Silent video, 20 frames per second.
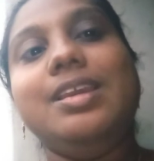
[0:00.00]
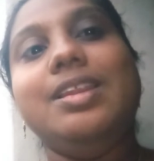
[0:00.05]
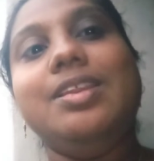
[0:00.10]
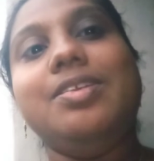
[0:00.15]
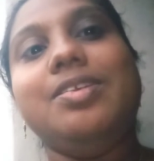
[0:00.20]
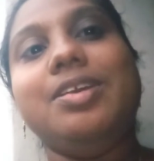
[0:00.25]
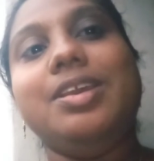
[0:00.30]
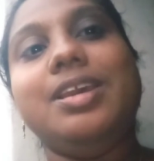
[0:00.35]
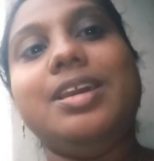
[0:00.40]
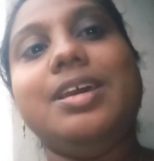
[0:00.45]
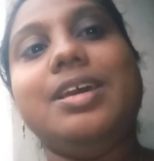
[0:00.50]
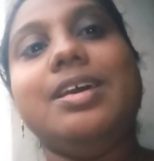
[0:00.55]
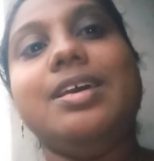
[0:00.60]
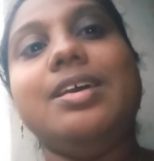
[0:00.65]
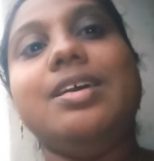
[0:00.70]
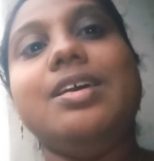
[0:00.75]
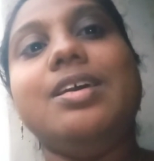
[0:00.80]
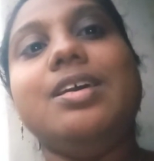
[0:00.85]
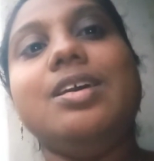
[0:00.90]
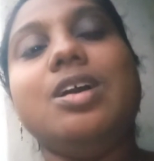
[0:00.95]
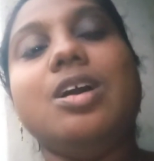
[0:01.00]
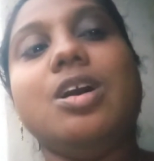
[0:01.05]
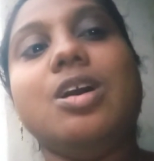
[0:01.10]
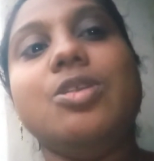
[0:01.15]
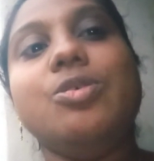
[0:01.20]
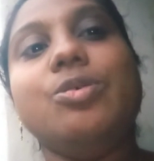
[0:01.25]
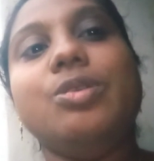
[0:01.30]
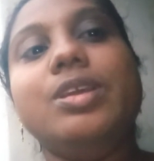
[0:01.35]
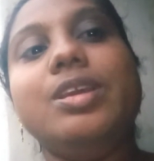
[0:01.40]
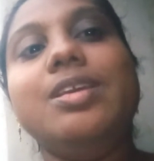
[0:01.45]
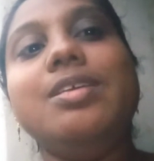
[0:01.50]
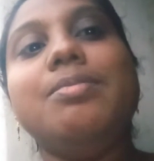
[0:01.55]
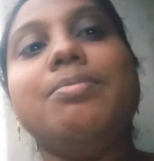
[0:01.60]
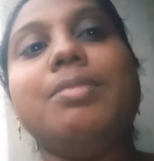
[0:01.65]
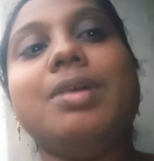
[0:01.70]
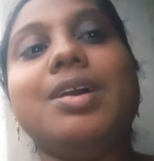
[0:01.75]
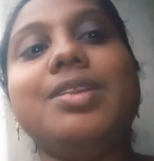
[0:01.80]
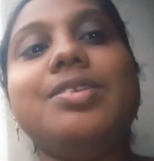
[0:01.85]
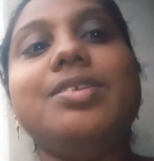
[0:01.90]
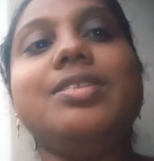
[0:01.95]
இன்றைய காணொளி
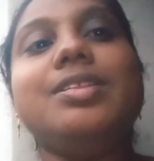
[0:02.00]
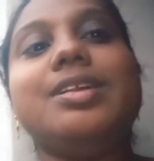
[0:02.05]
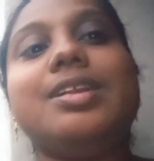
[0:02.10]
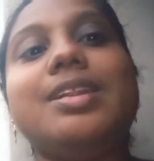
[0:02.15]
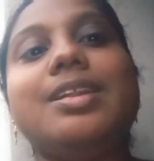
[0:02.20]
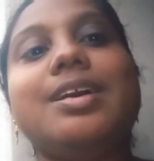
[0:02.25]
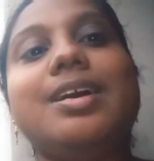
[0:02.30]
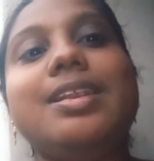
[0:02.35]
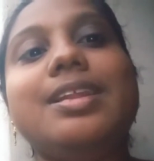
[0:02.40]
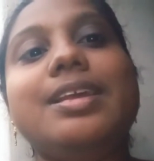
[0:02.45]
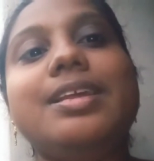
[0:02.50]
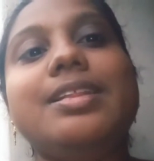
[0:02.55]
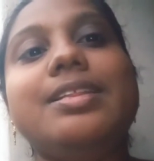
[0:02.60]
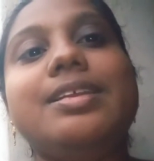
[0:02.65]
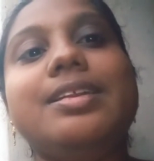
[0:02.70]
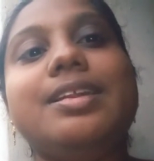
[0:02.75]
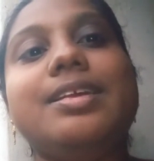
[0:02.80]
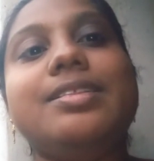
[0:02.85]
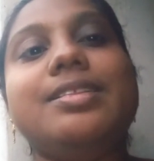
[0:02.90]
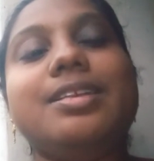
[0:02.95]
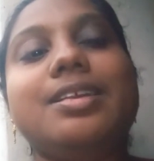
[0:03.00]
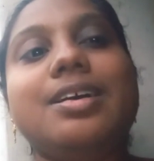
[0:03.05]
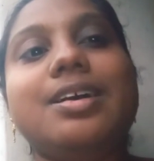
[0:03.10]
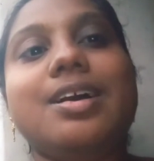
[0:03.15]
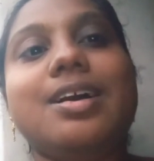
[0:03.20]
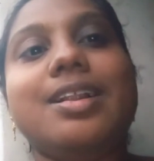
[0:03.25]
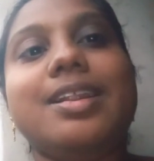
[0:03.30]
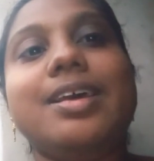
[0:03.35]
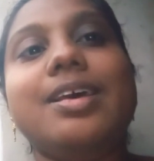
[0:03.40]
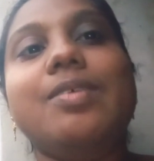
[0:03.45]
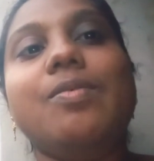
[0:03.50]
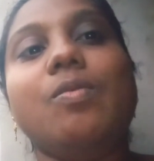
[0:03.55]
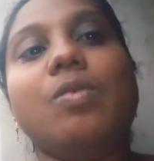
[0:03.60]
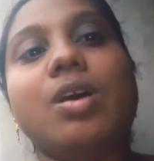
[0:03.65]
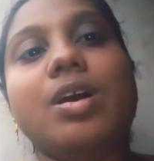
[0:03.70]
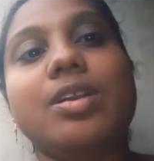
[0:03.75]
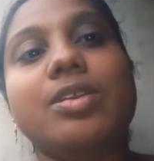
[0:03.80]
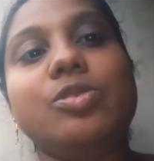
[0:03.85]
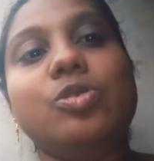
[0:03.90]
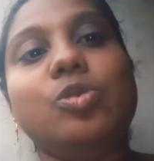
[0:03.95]
மாற்றுத்திறனாளி தினத்திற்கான
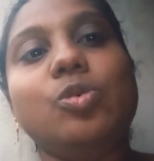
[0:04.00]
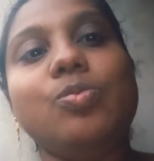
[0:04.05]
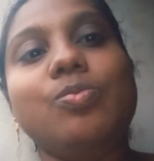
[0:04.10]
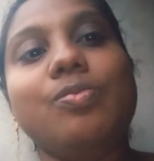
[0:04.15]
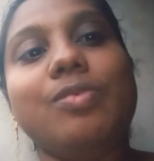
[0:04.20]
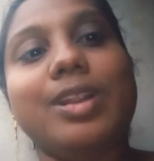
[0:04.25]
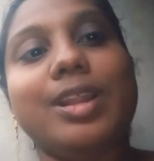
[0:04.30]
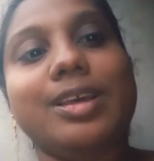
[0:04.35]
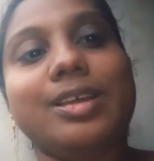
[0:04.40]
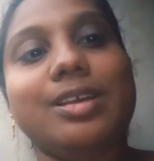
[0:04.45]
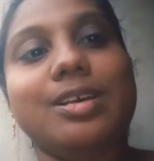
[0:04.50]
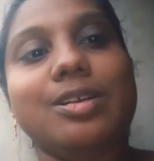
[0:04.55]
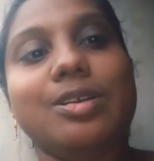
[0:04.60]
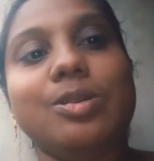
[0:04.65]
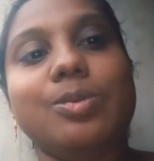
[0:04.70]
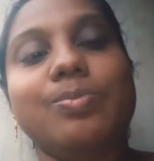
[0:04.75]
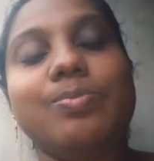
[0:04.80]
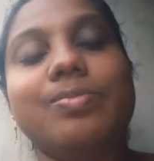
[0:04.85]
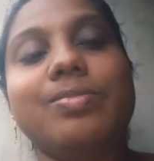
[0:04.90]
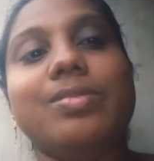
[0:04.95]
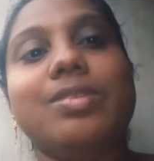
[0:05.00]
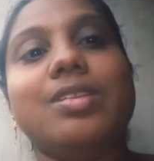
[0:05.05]
வாழ்த்தும் வணக்கங்களும்